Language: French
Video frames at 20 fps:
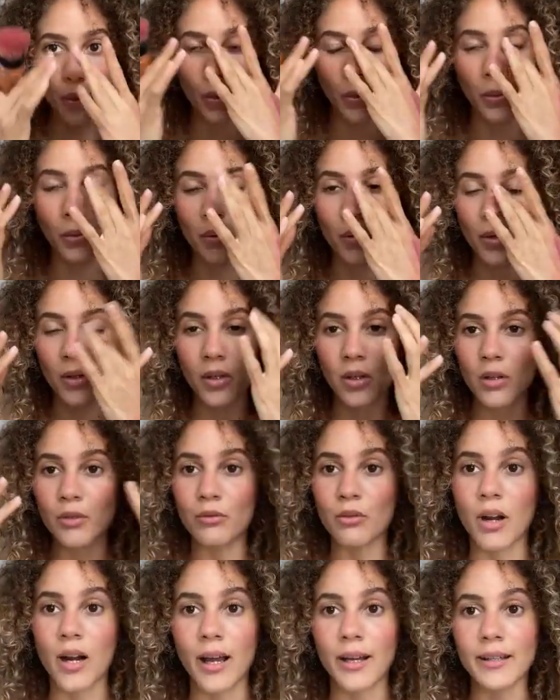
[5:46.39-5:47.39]
Euh,
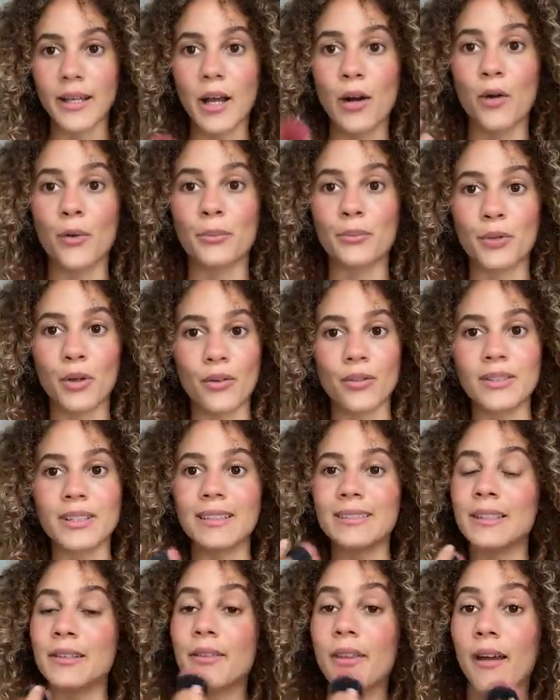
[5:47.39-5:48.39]
voilà, il y a l'ambiance,
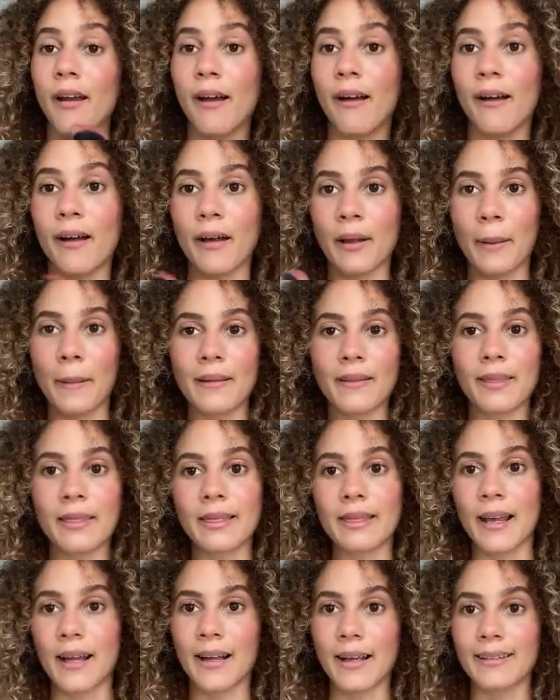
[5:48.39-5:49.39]
etc.
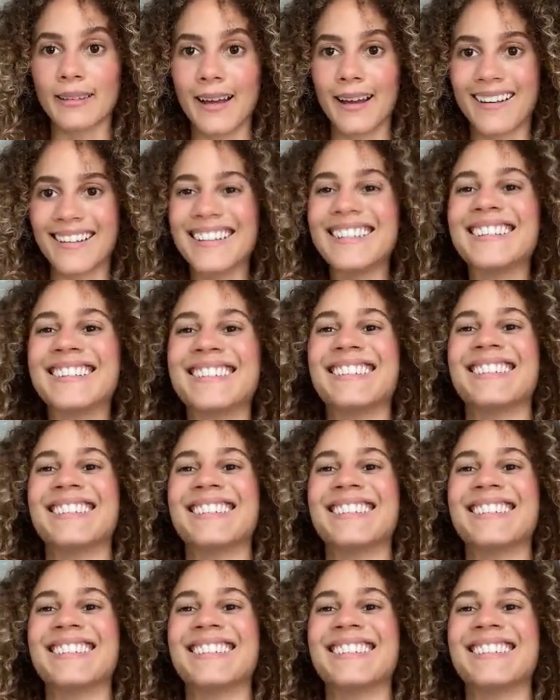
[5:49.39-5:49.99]
Tacata.